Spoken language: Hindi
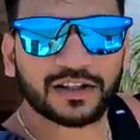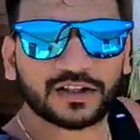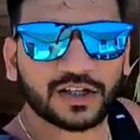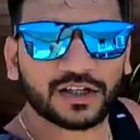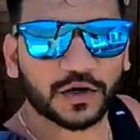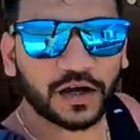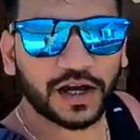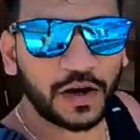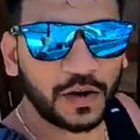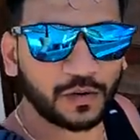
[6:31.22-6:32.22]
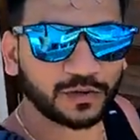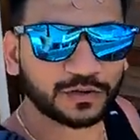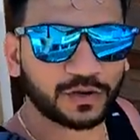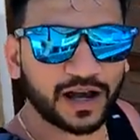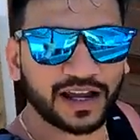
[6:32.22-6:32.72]
लंच जो है हो
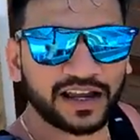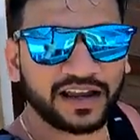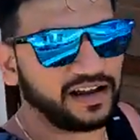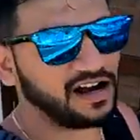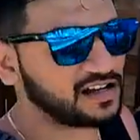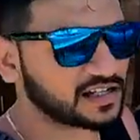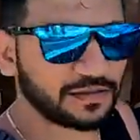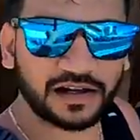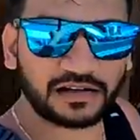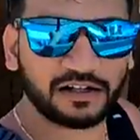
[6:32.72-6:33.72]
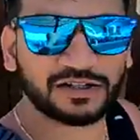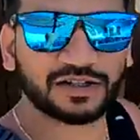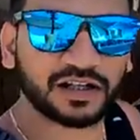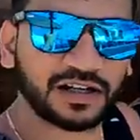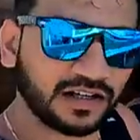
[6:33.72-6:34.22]
चुका है आज हमारा लंच
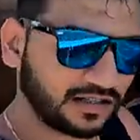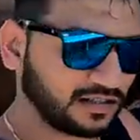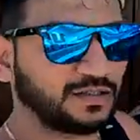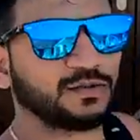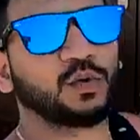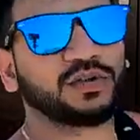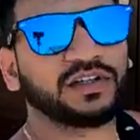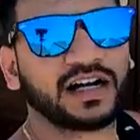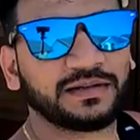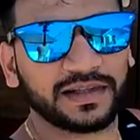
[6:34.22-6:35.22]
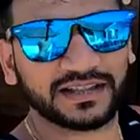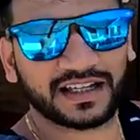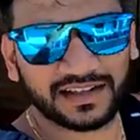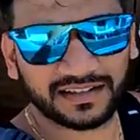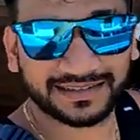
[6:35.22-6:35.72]
तो कोटियाड़ में ही
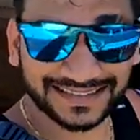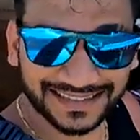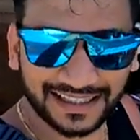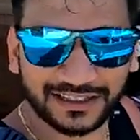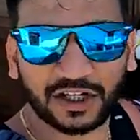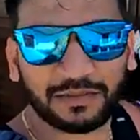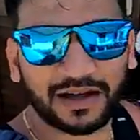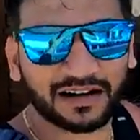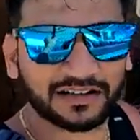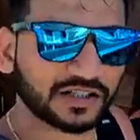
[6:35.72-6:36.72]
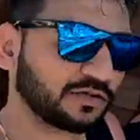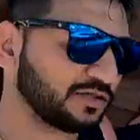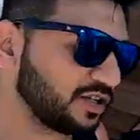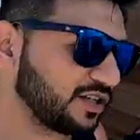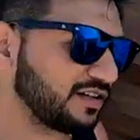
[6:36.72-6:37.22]
था कल जो हमारा लंच है
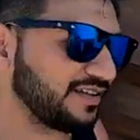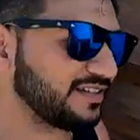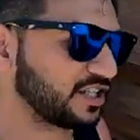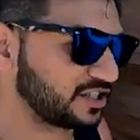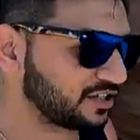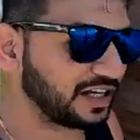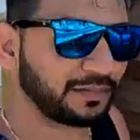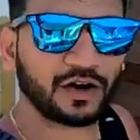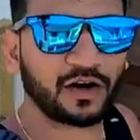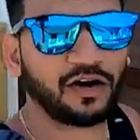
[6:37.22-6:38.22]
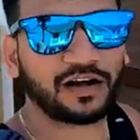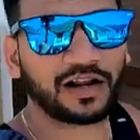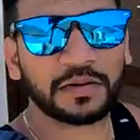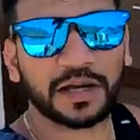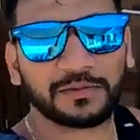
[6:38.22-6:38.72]
वो जो जस्ट ग्री में
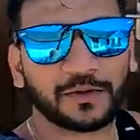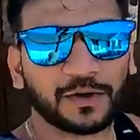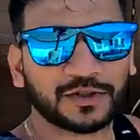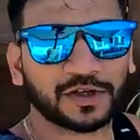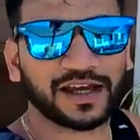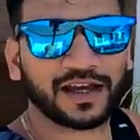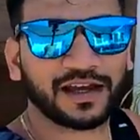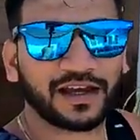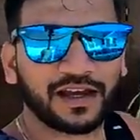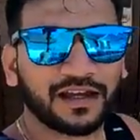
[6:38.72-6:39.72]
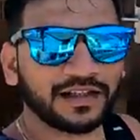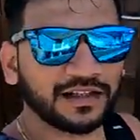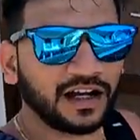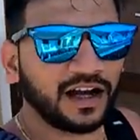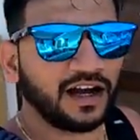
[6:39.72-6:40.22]
और अभी हम लोग जो
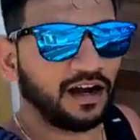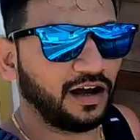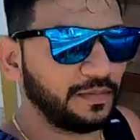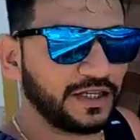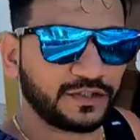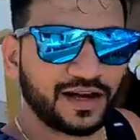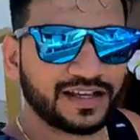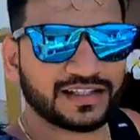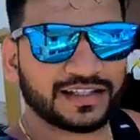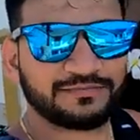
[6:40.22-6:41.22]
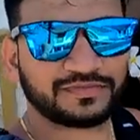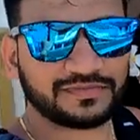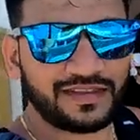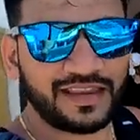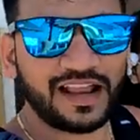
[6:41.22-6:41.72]
है बीच विला से
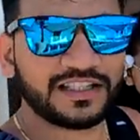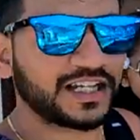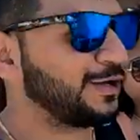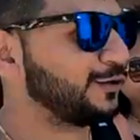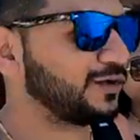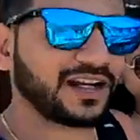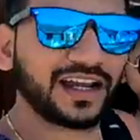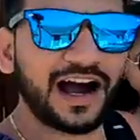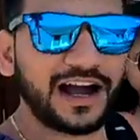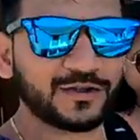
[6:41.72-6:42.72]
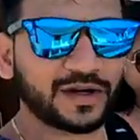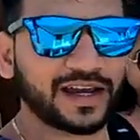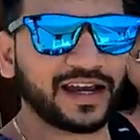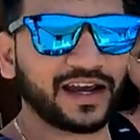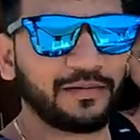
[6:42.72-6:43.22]
चेकआउट करके आ
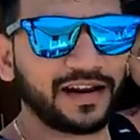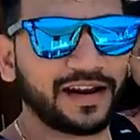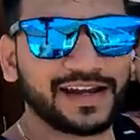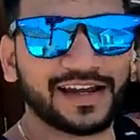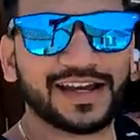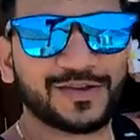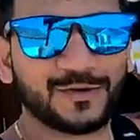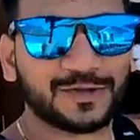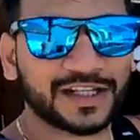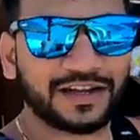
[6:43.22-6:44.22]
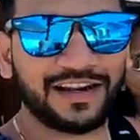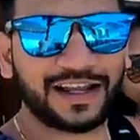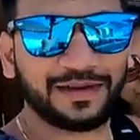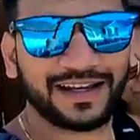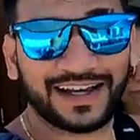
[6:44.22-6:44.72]
चुके हैं हमारे दूसरे
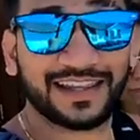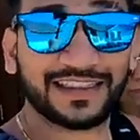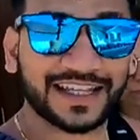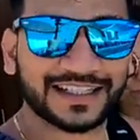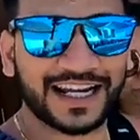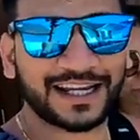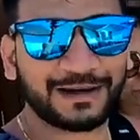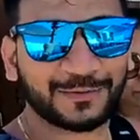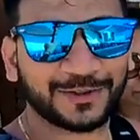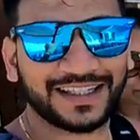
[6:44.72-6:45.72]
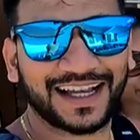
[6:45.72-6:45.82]
विला में अंदर जाके आपको